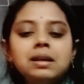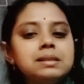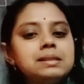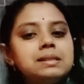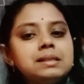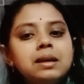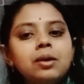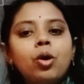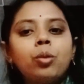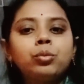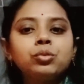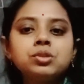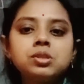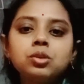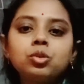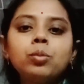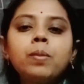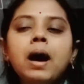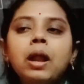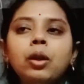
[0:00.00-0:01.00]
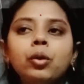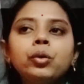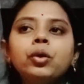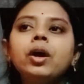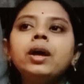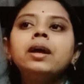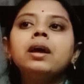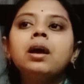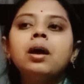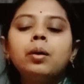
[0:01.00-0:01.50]
যে অবস্থা তো ভালো
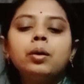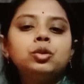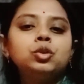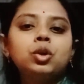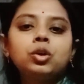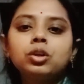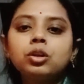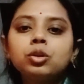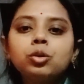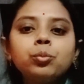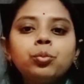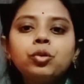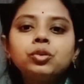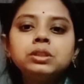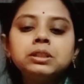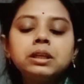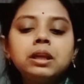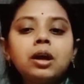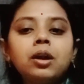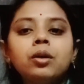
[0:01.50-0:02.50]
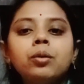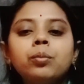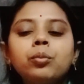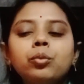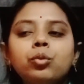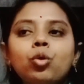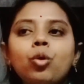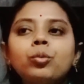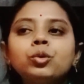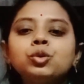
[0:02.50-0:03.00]
নয় জ্বরটা তো পড়ছে না আর
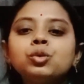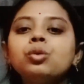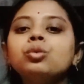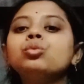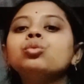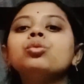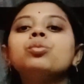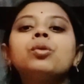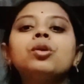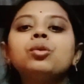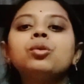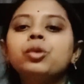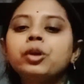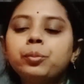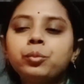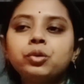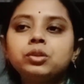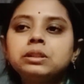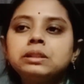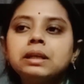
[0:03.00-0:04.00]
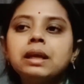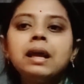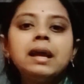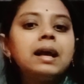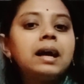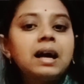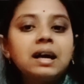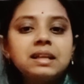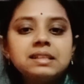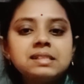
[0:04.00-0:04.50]
ক্রমশ দুর্বল হয়ে পড়ছে
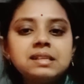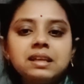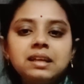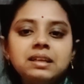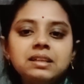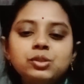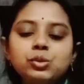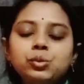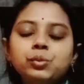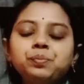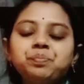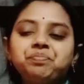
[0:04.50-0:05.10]
খাচ্ছে না কিছু